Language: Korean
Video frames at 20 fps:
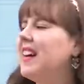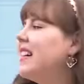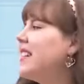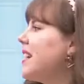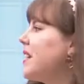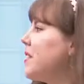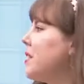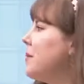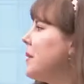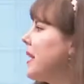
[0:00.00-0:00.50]
자,
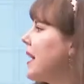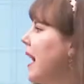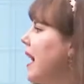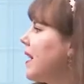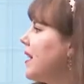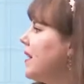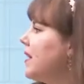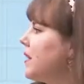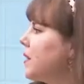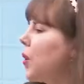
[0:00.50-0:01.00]
그럼 이
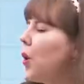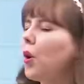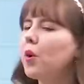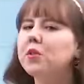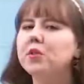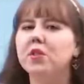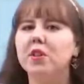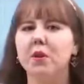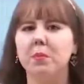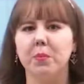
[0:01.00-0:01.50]
강의는
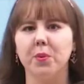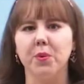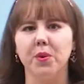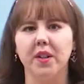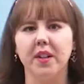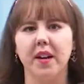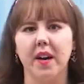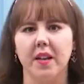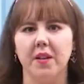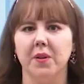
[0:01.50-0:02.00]
어떻게
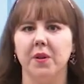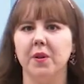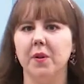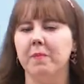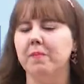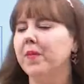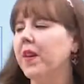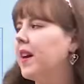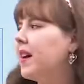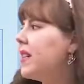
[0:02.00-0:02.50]
볼까요?
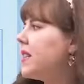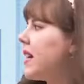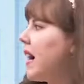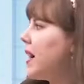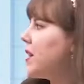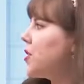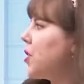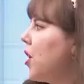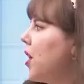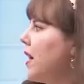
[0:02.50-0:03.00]

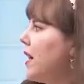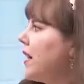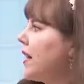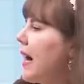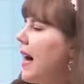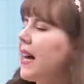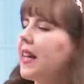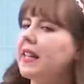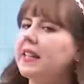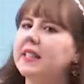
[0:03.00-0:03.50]
자, 저희
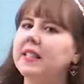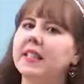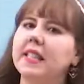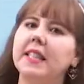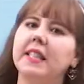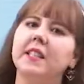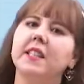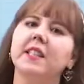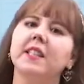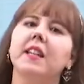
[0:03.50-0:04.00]

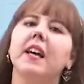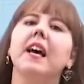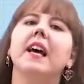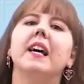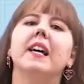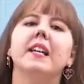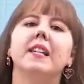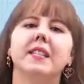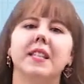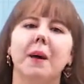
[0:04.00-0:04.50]
강의는
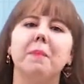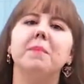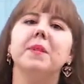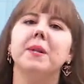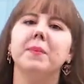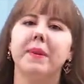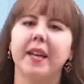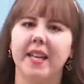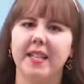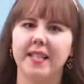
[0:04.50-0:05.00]

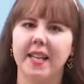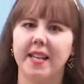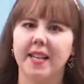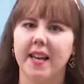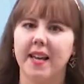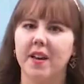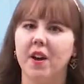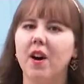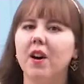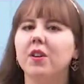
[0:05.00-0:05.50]

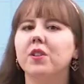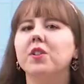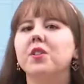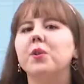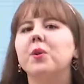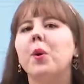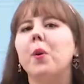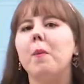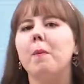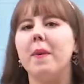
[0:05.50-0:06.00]
30개잖아요.
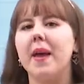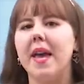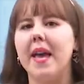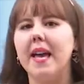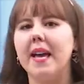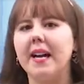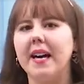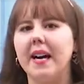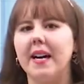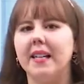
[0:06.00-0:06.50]
그리고
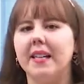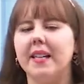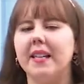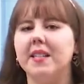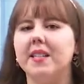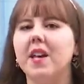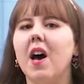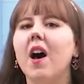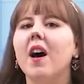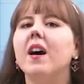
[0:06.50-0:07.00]
매
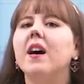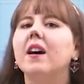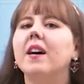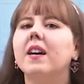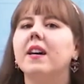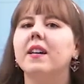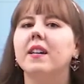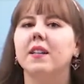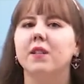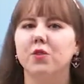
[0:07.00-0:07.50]
강에서
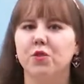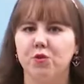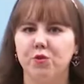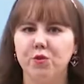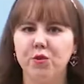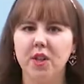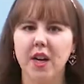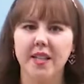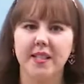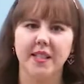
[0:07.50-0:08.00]

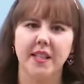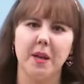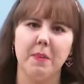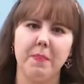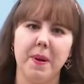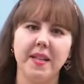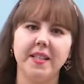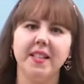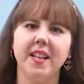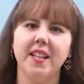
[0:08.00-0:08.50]
두 가지의
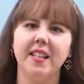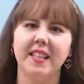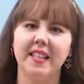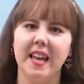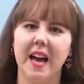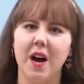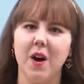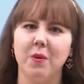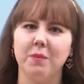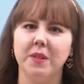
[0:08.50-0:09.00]
패턴이
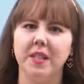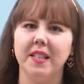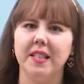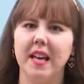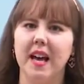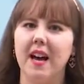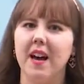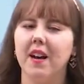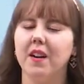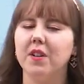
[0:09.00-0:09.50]

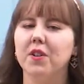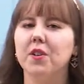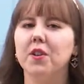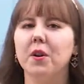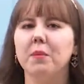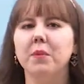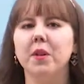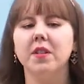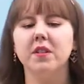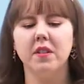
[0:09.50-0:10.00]
나옵니다.
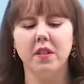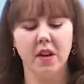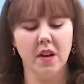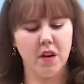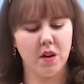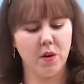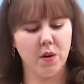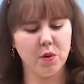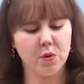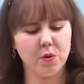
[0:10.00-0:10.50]
그러면
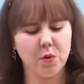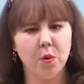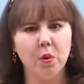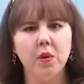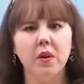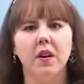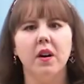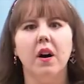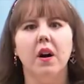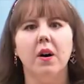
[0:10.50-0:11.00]
총